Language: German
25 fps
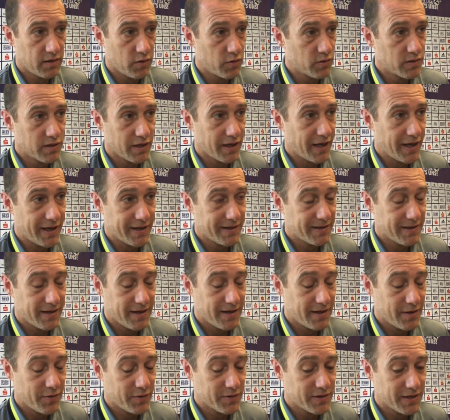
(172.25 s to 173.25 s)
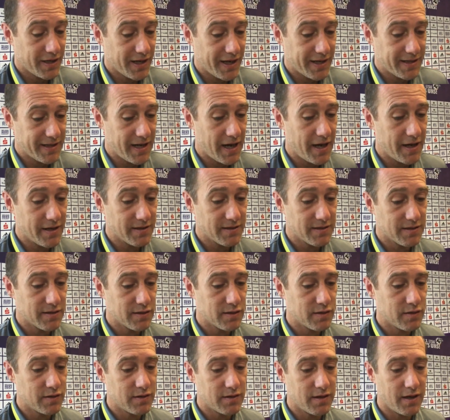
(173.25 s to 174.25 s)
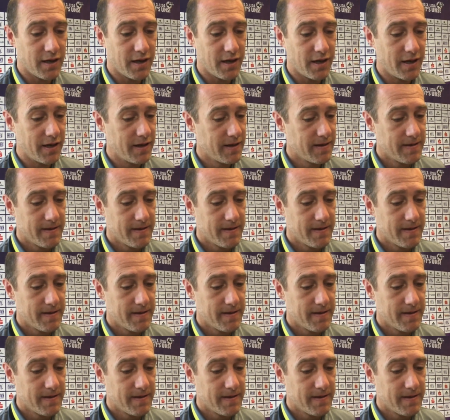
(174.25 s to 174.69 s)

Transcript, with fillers: Unsicherheit, Unsicherheit da ist, ist, äh,